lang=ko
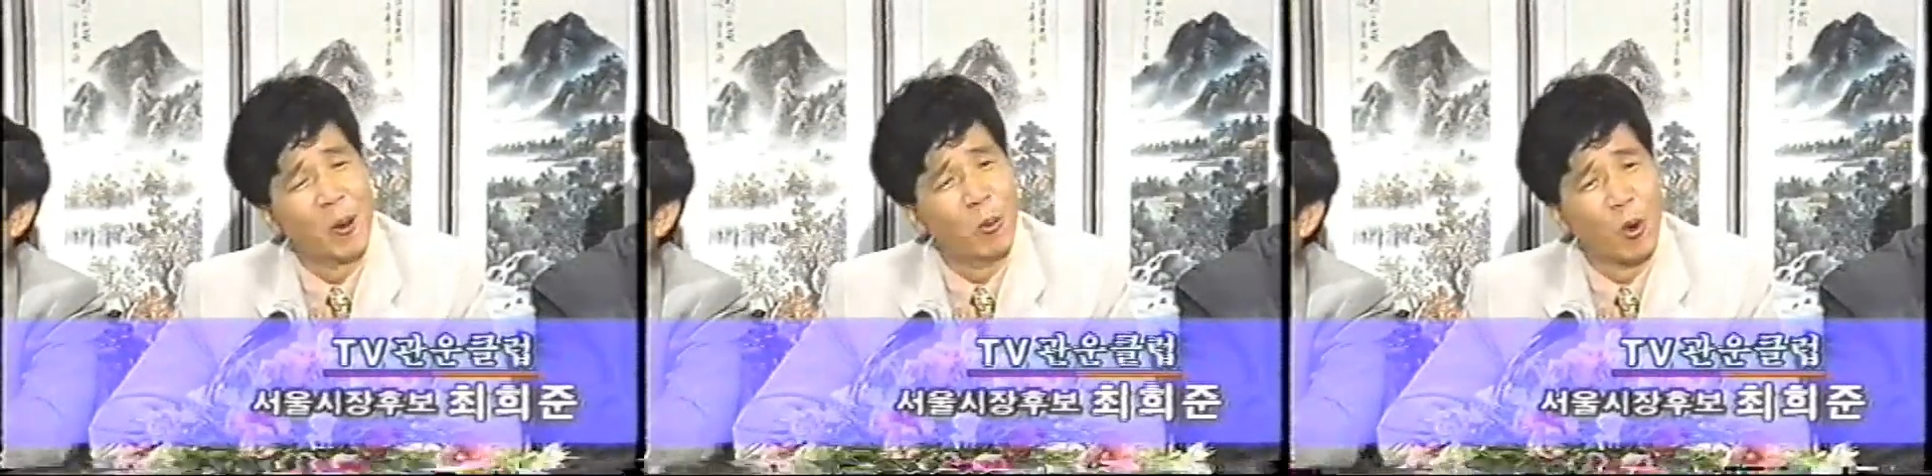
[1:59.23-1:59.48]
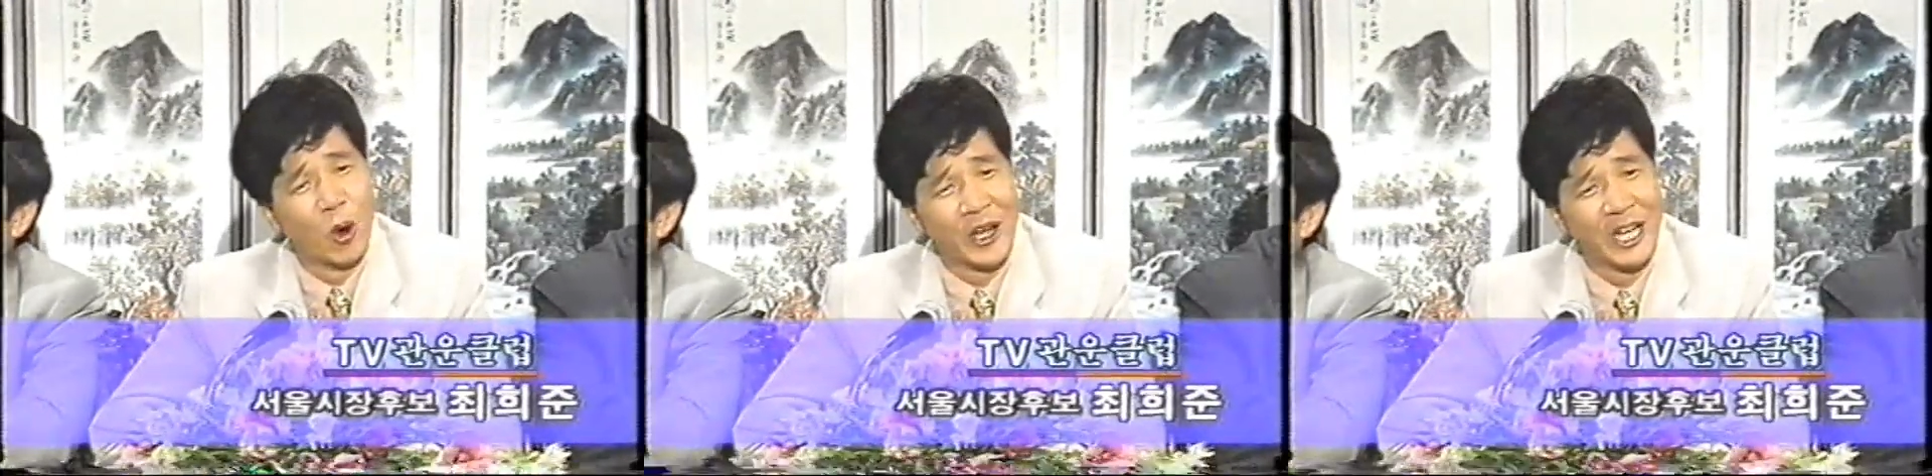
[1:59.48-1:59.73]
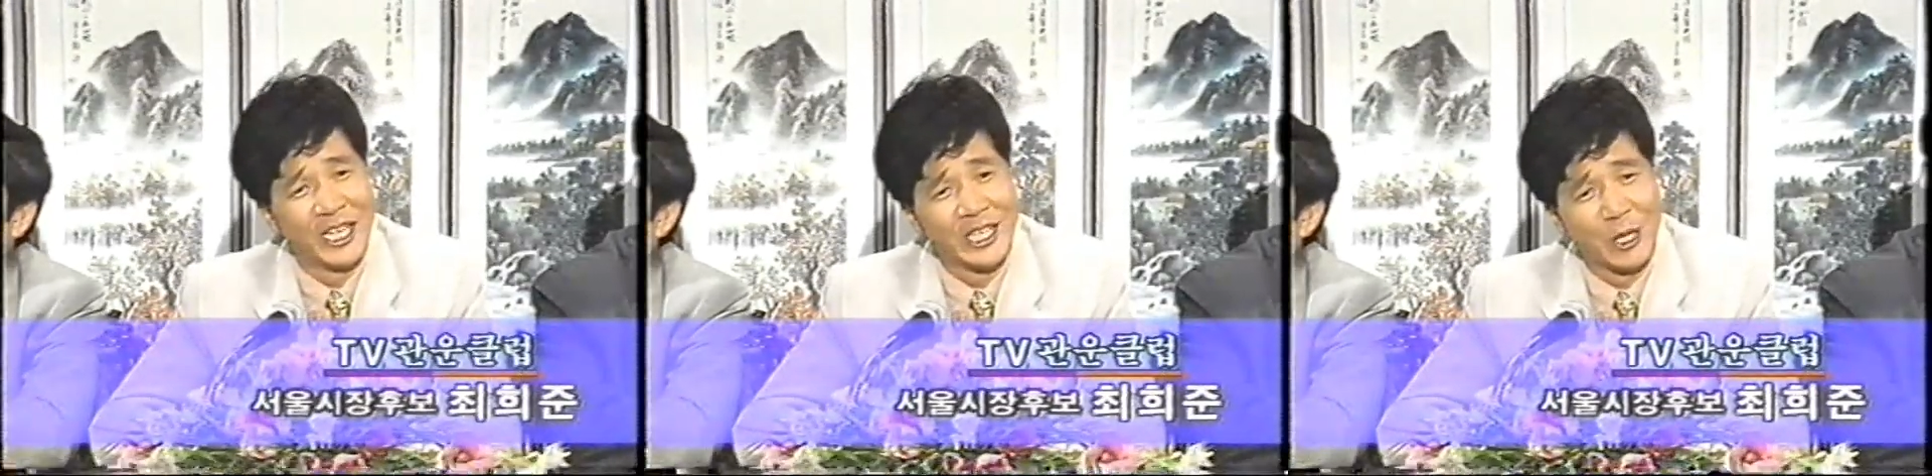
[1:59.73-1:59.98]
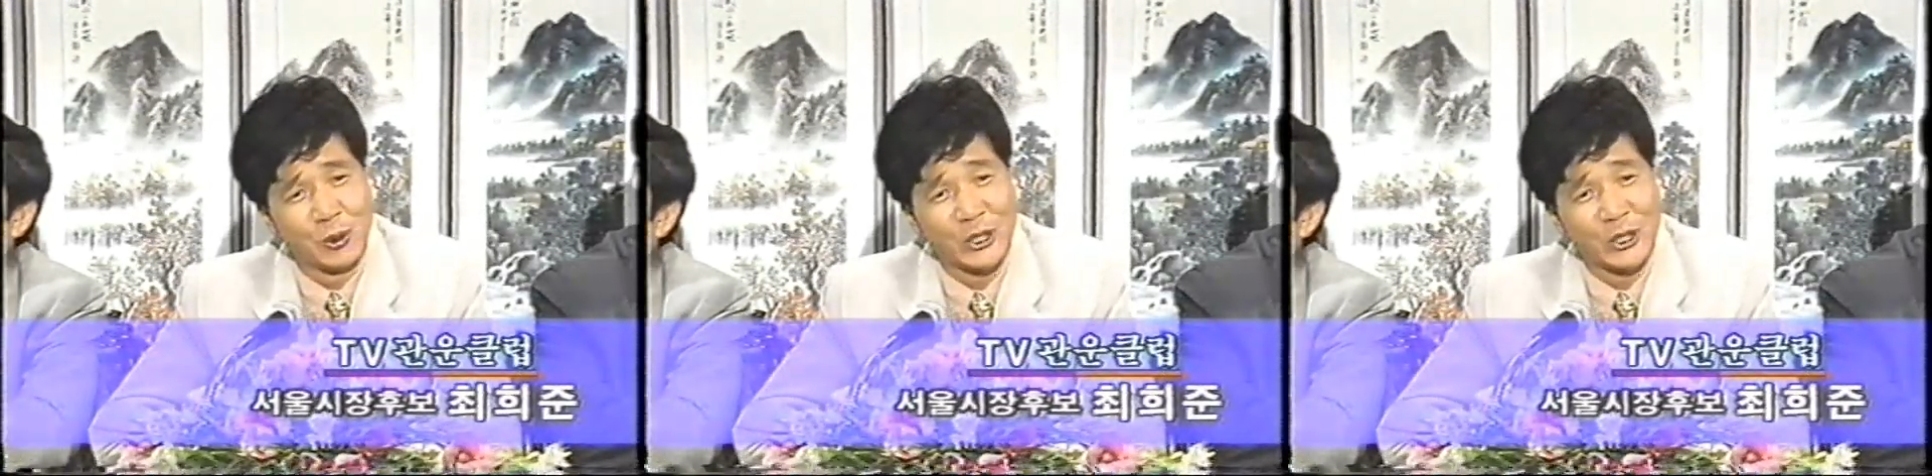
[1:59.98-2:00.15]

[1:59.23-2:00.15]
뭐가 나 있다고